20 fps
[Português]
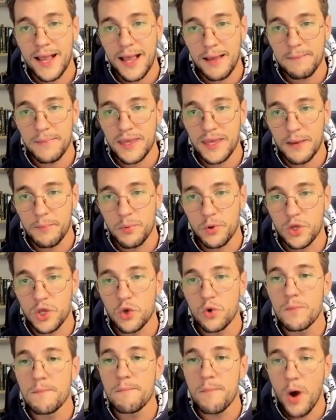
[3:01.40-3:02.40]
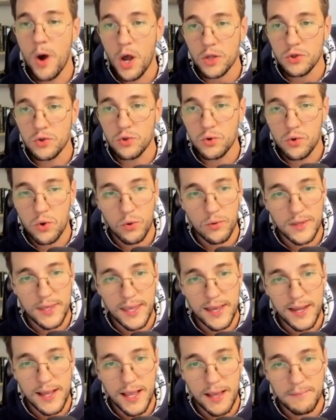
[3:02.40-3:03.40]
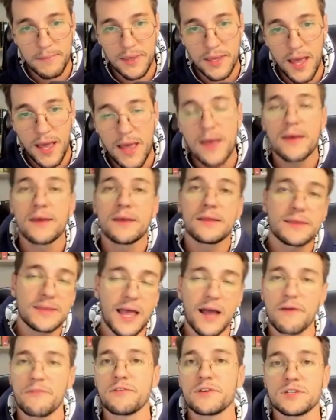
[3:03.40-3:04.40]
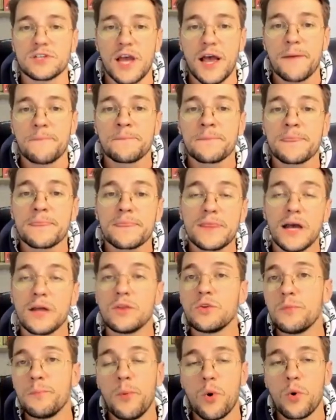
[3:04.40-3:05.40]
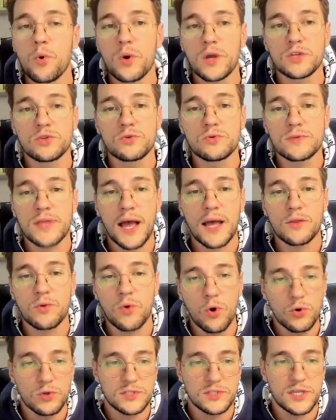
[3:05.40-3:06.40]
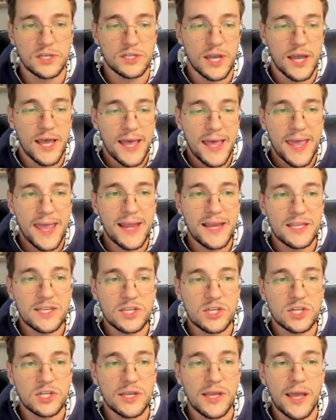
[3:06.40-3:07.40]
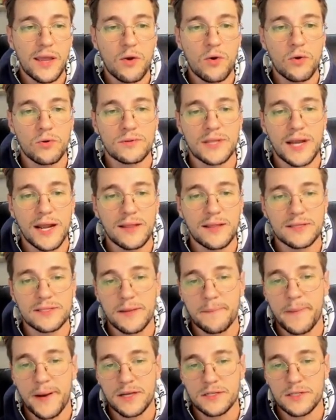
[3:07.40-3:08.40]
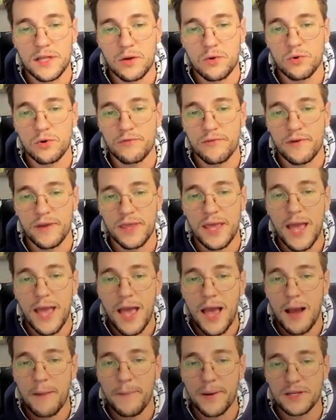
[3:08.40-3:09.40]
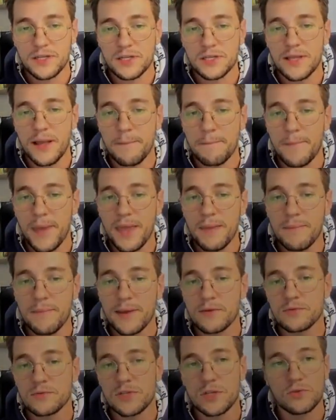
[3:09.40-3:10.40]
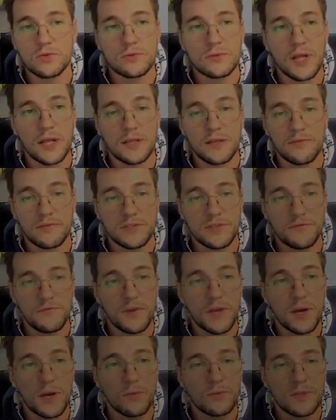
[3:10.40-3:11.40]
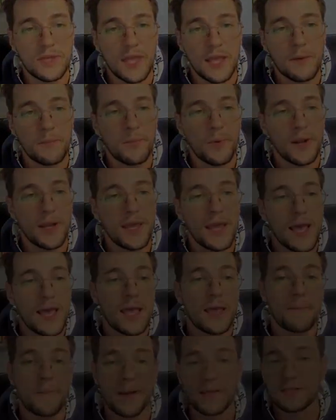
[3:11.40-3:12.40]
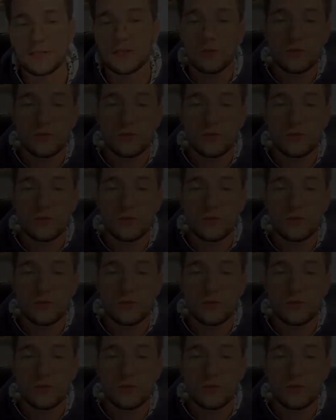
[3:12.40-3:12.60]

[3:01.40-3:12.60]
caminha, porque o modo com que ele caminha estava já dando pouco resultado, ou seja, ele tinha encontrado essa parte da curva aqui, a parte que dá bem menos resultado, que você fica um tempo ali e parece